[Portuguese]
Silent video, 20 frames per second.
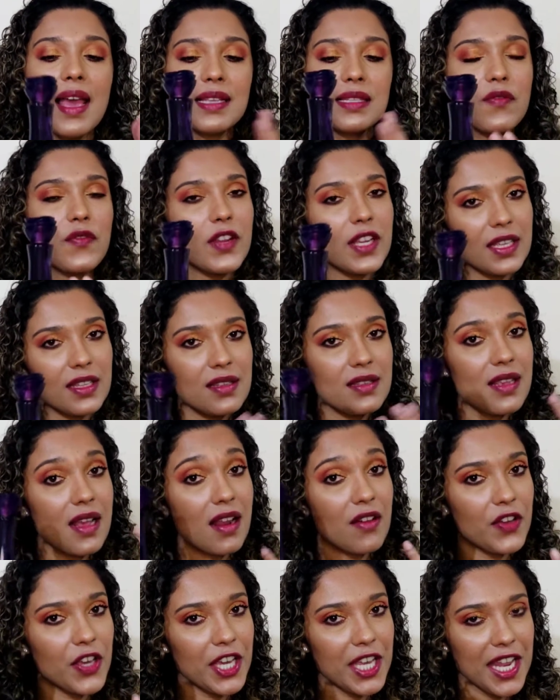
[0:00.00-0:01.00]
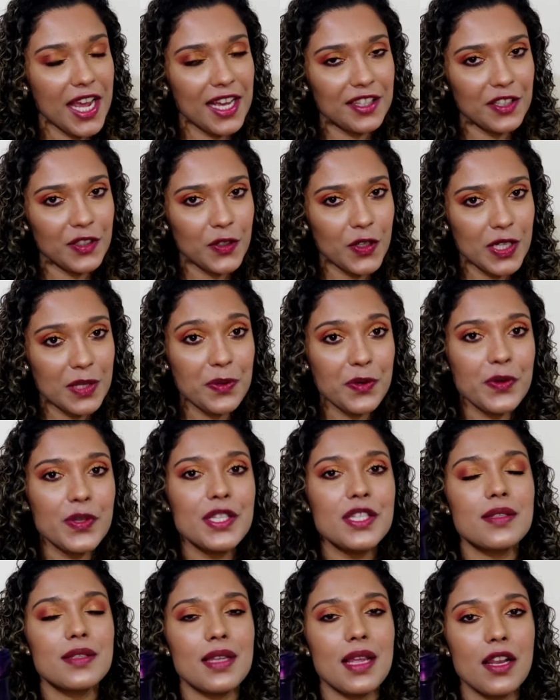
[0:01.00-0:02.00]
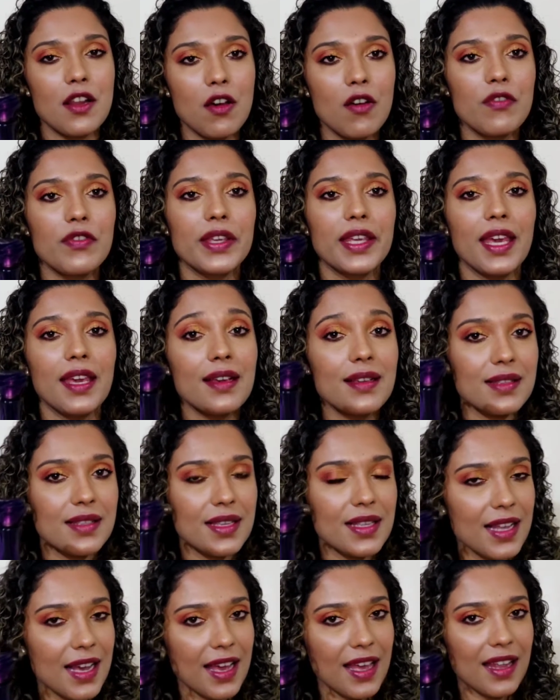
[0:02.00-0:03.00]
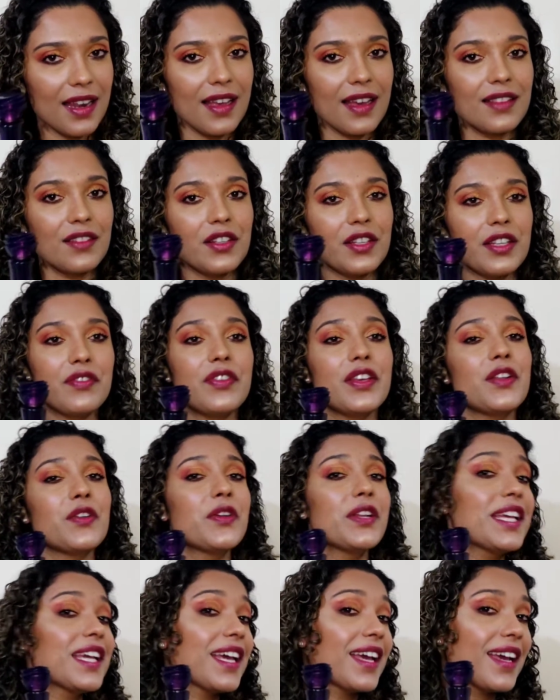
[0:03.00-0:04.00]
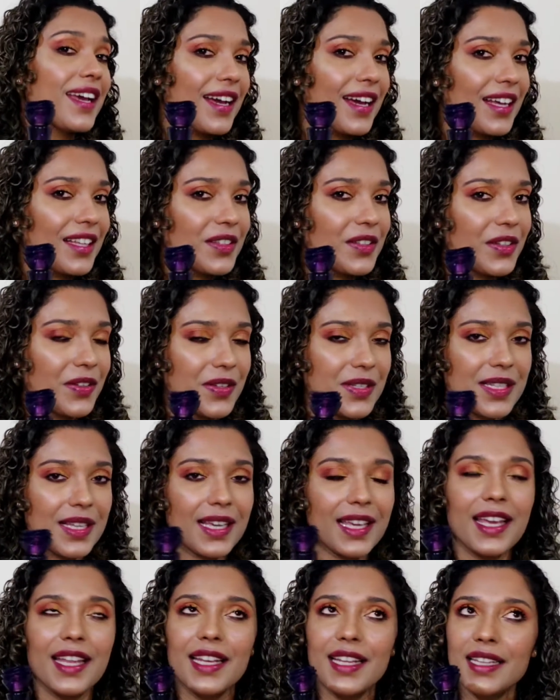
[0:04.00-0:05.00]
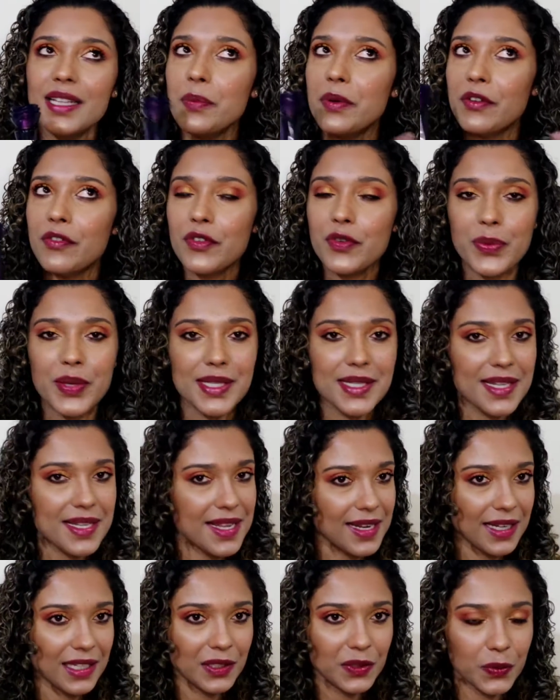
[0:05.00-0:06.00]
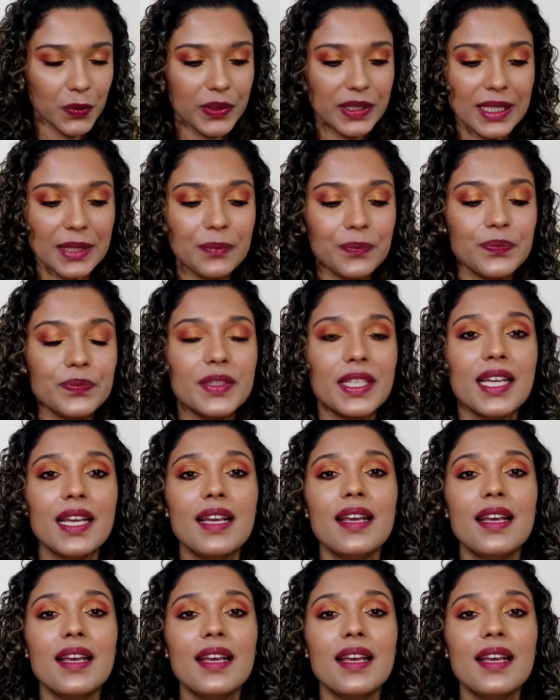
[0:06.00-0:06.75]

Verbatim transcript: Essa fragrância ela foi criada em 2019. Quem assina ela é a dona Verônica Cata, nossa querida perfumista da Natura.